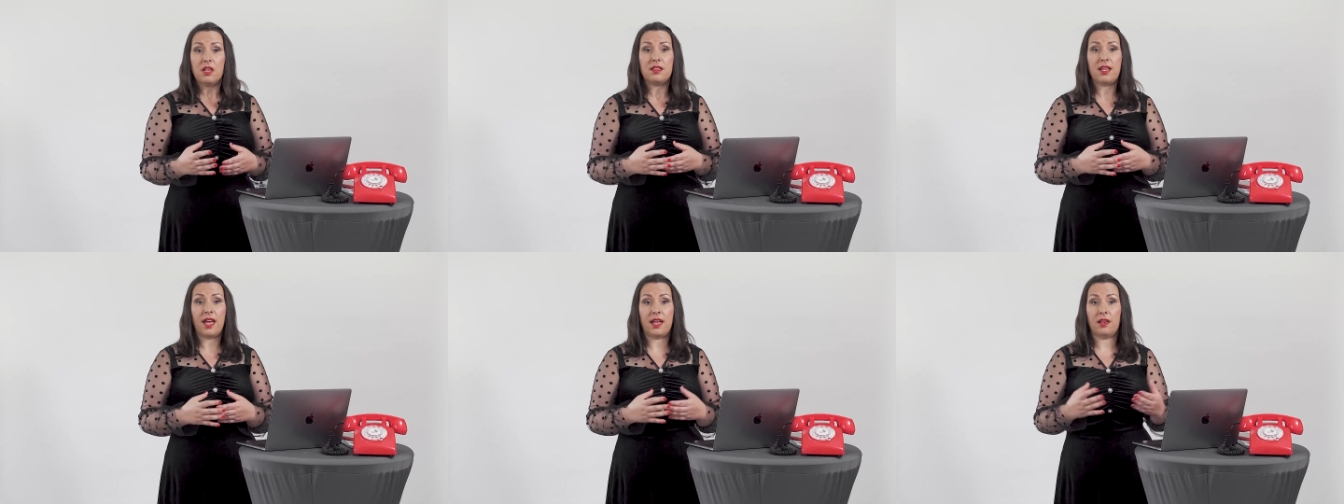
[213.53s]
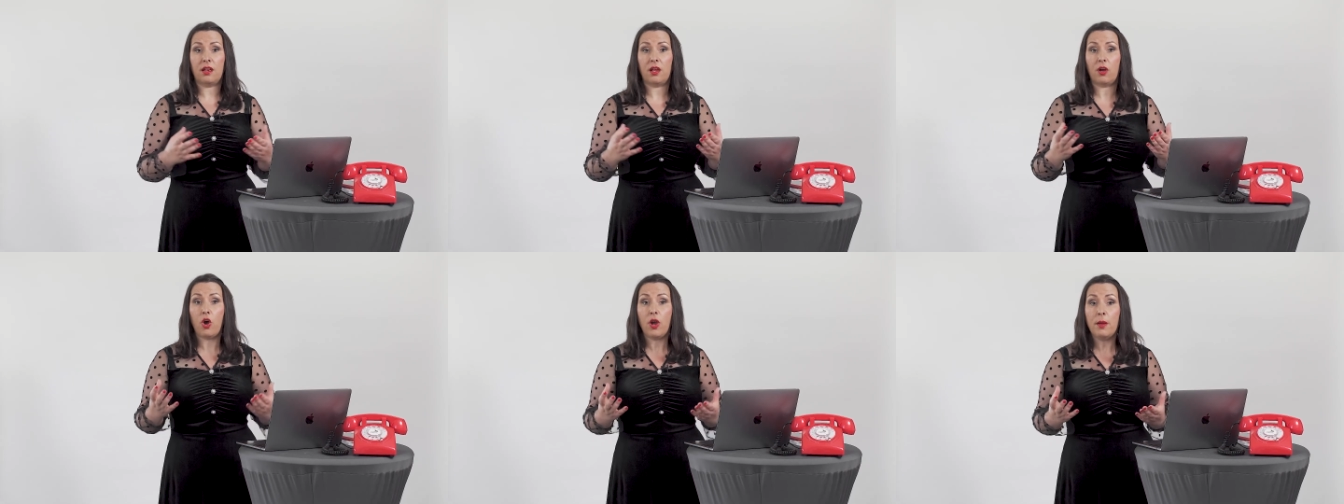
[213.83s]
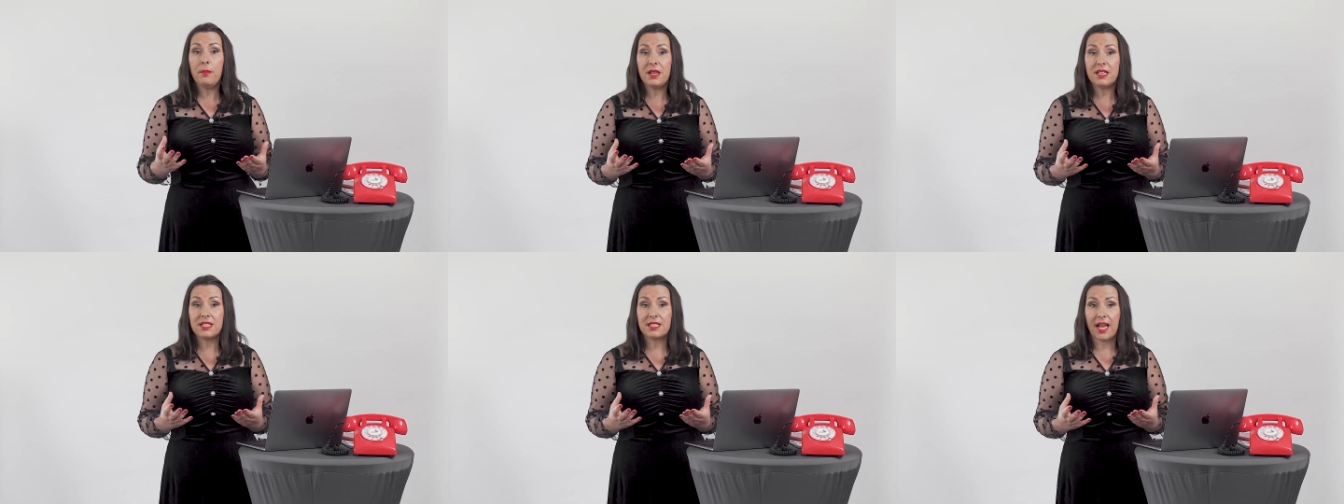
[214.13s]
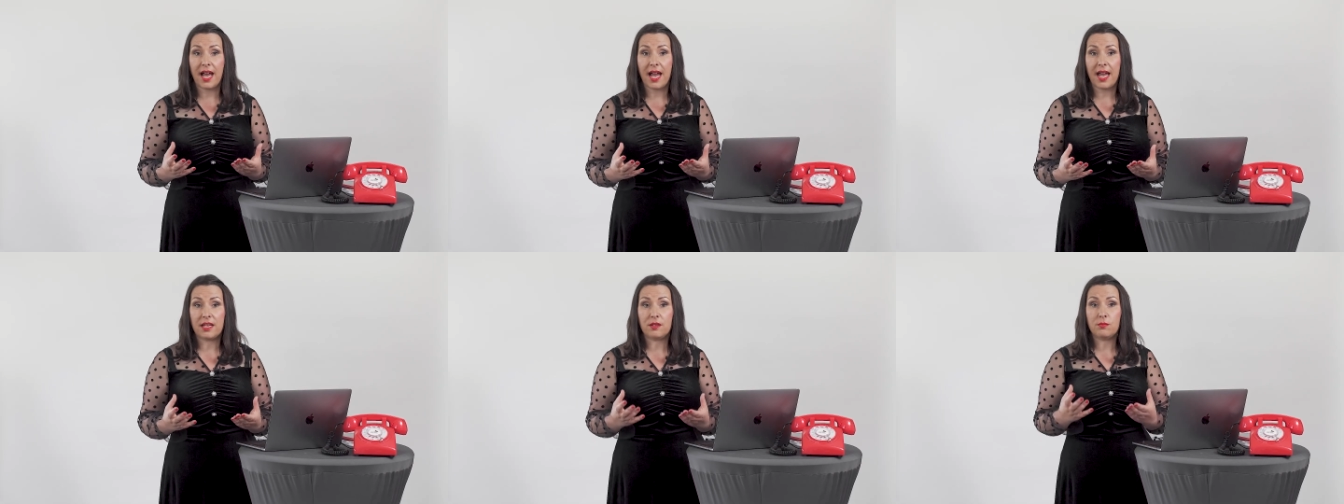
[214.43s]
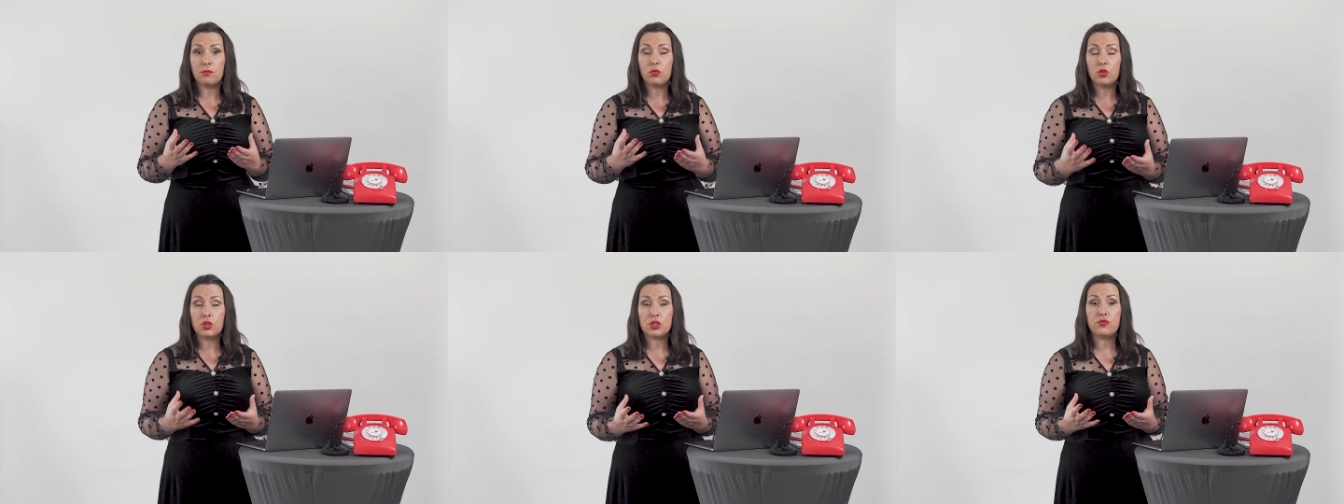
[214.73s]
Deine Räumlichkeit
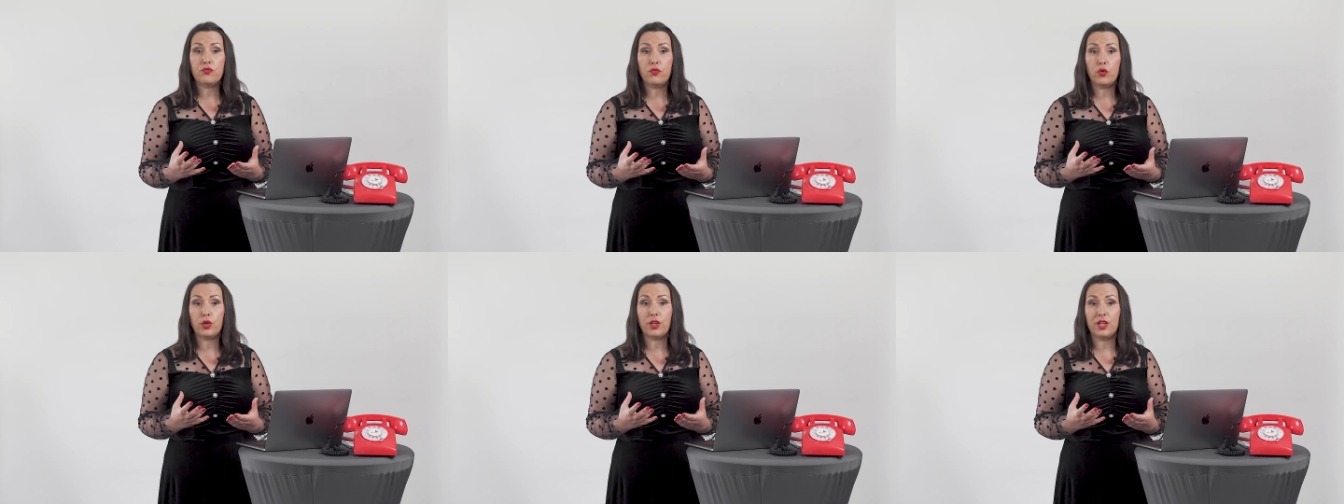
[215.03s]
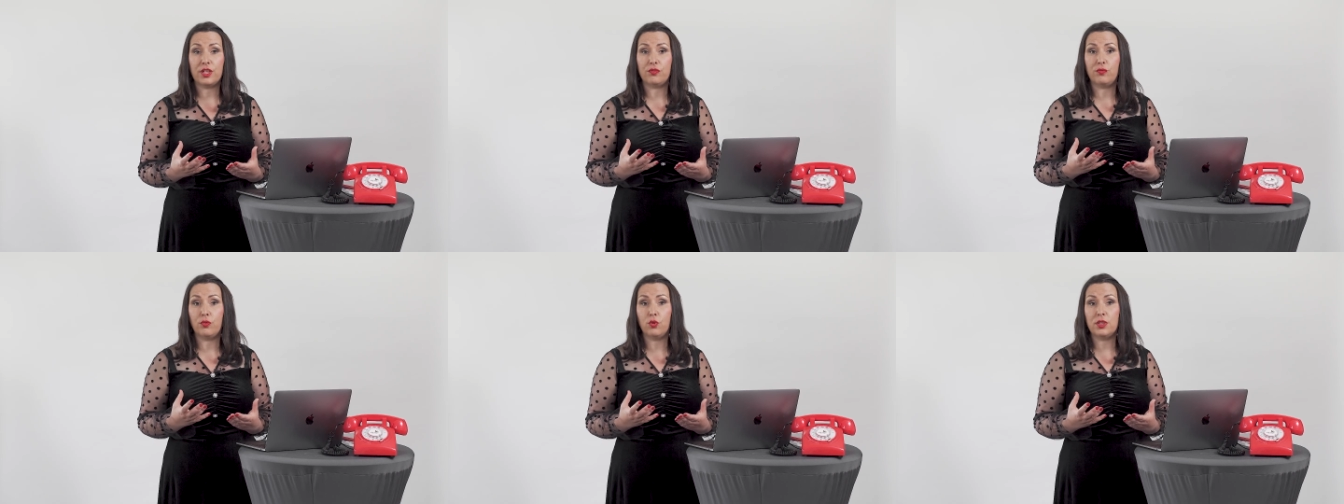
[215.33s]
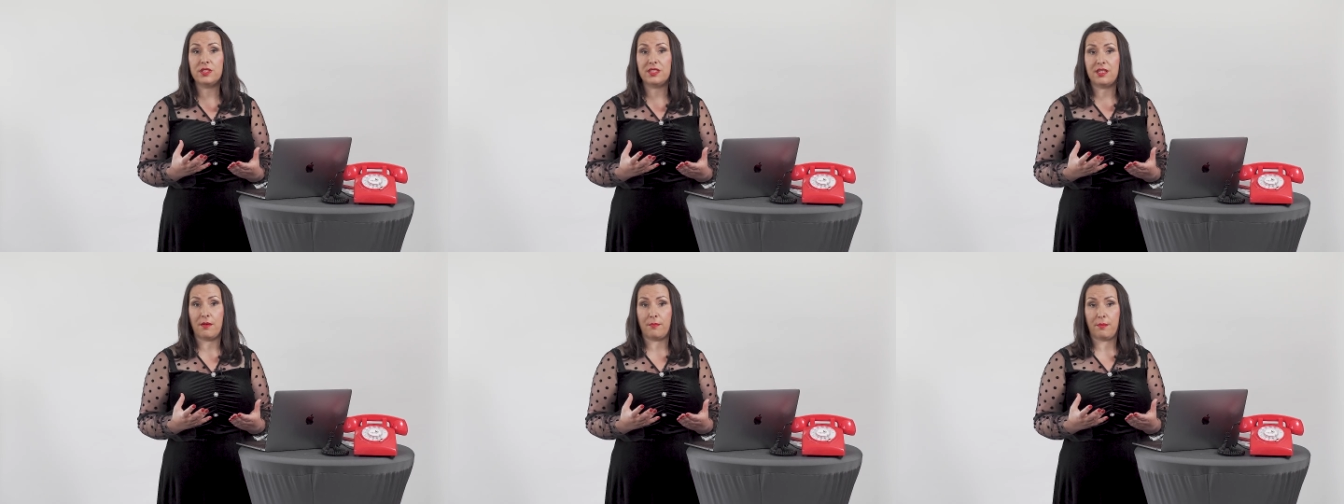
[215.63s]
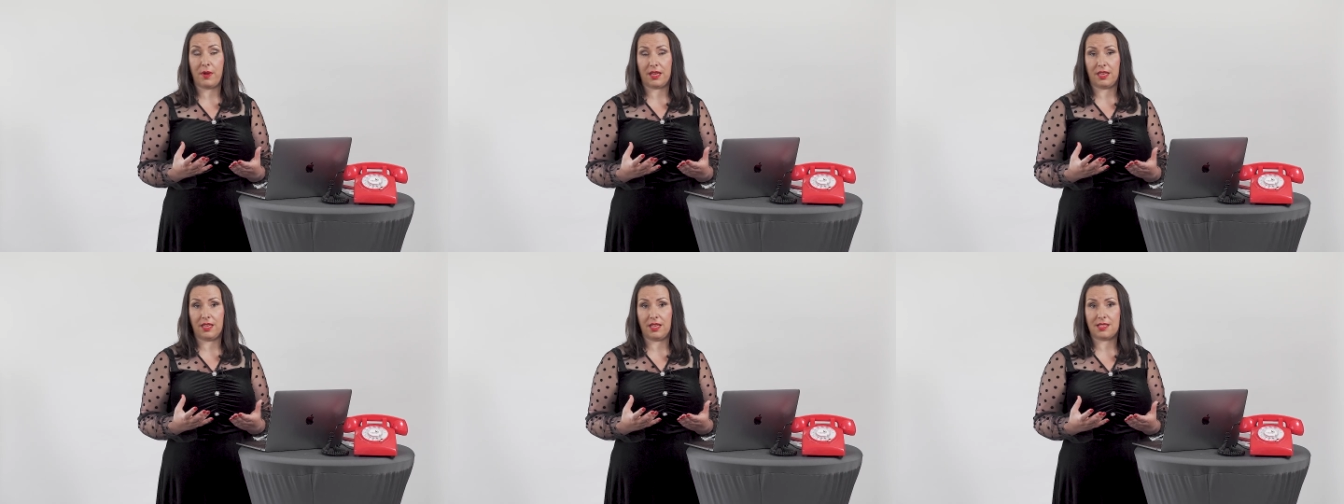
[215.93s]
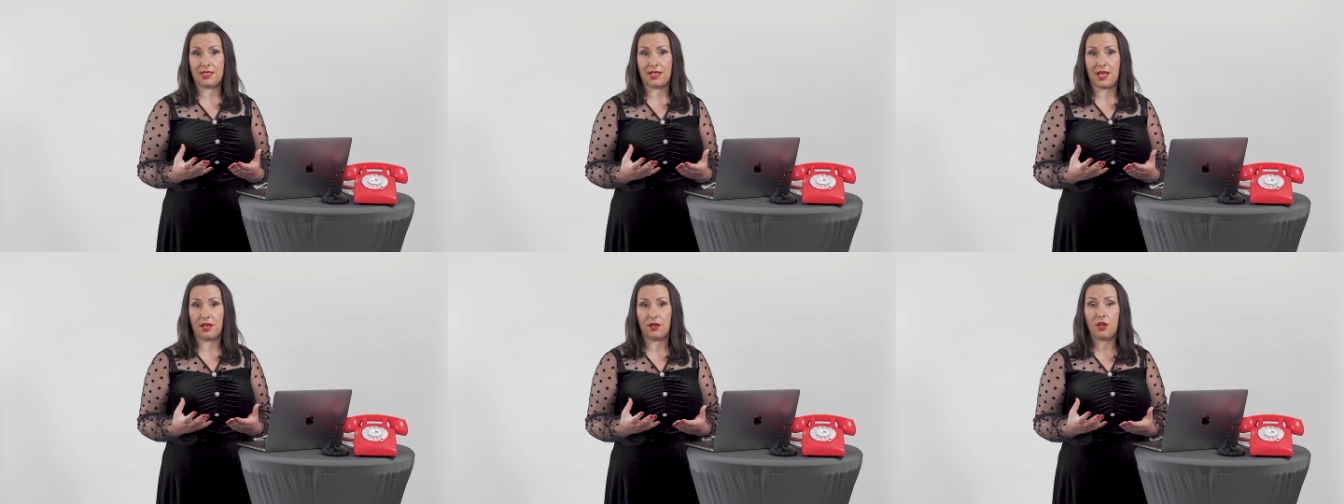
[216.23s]
muss wirklich wohl
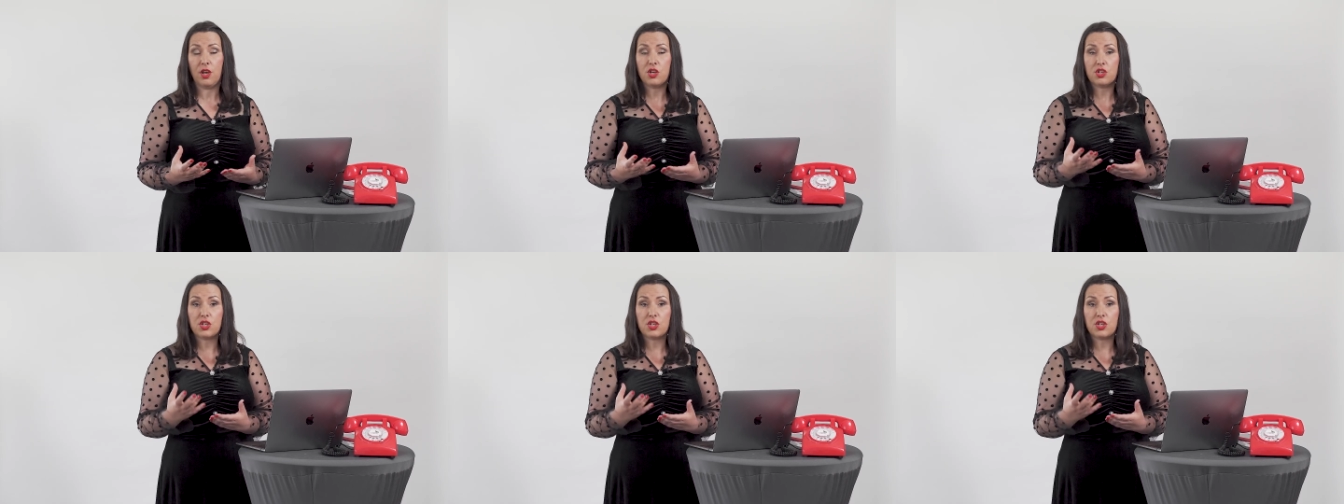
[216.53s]
temperiert sein.